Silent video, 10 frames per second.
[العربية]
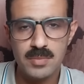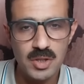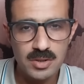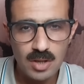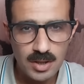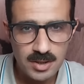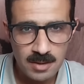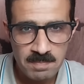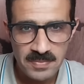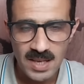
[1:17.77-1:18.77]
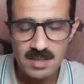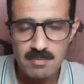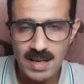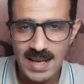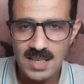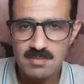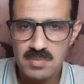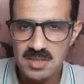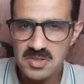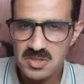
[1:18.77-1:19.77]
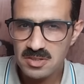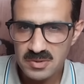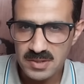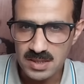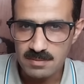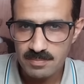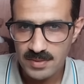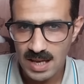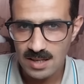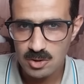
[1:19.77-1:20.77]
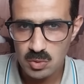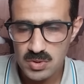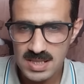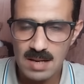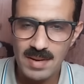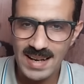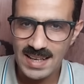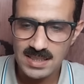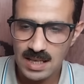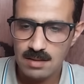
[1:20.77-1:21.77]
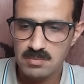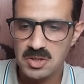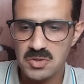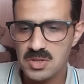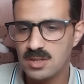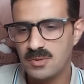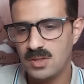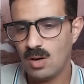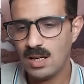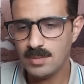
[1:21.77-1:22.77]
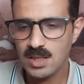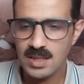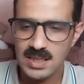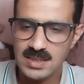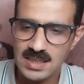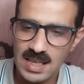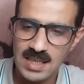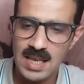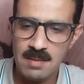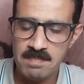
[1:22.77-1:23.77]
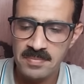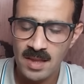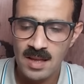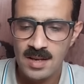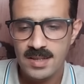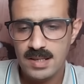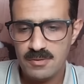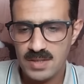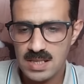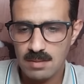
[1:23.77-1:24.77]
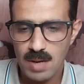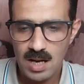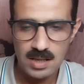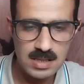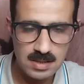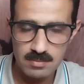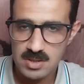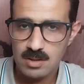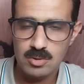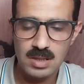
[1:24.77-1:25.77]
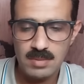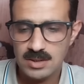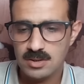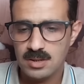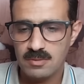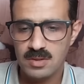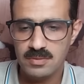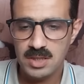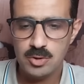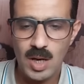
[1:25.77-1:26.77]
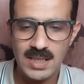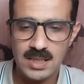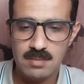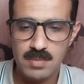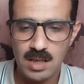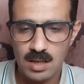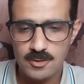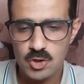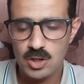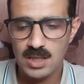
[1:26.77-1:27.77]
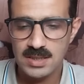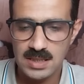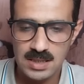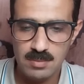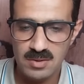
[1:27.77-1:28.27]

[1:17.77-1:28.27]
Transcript: بريطانيا اتمنعت من الصيد فيه روسيا منعتها من الصيد فيه وعلى مدار عدة أيام نفذ البحارة زي ما ظهر قدام حضرتك في الفيديو عددا من الأنشطة للتدريب